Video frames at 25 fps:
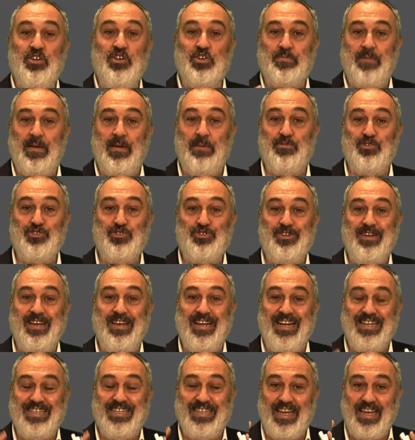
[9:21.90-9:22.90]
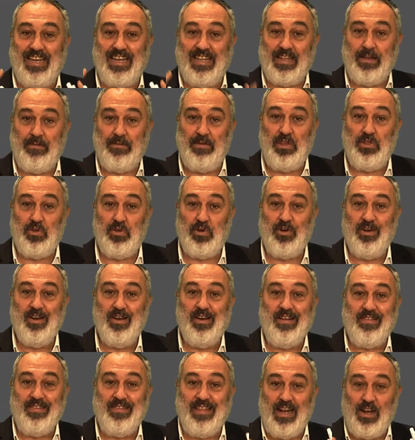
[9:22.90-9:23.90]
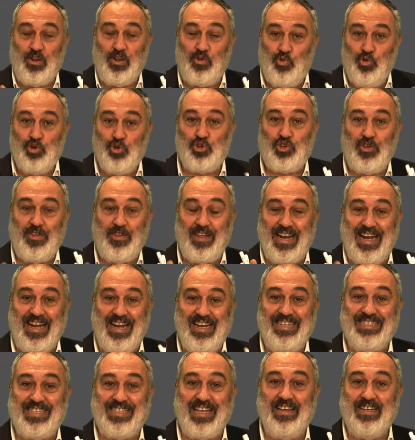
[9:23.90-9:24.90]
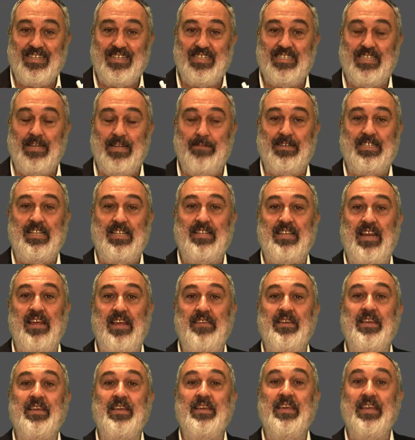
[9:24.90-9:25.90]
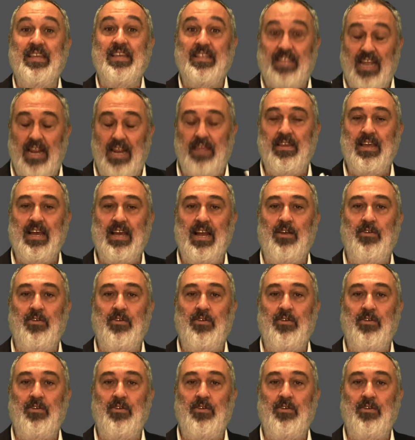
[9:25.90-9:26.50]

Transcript: y nos vemos en el siguiente vídeo del curso de analista de sistemas de trading y trading